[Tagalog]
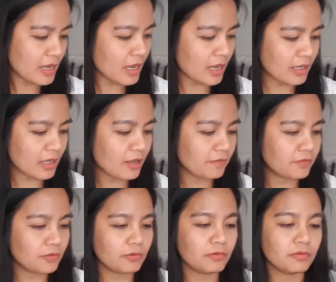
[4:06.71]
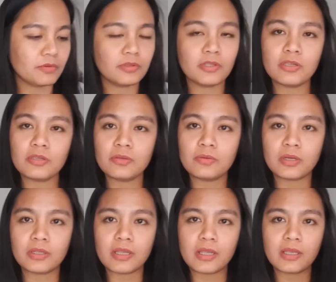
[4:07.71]
I have to continue
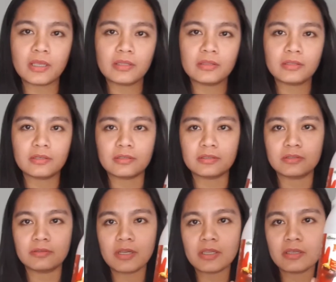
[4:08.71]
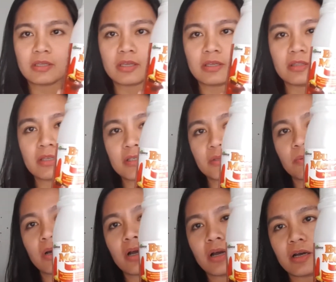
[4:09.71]
again uh, drinking this
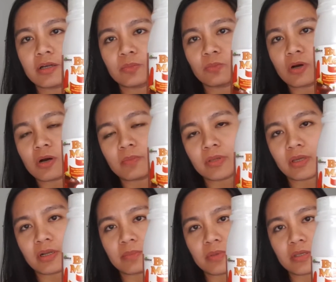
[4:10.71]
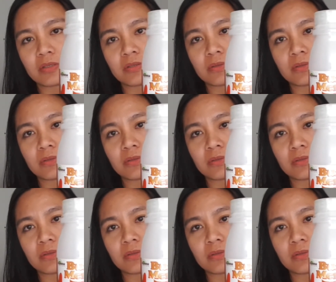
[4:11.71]
one, Bomera mix.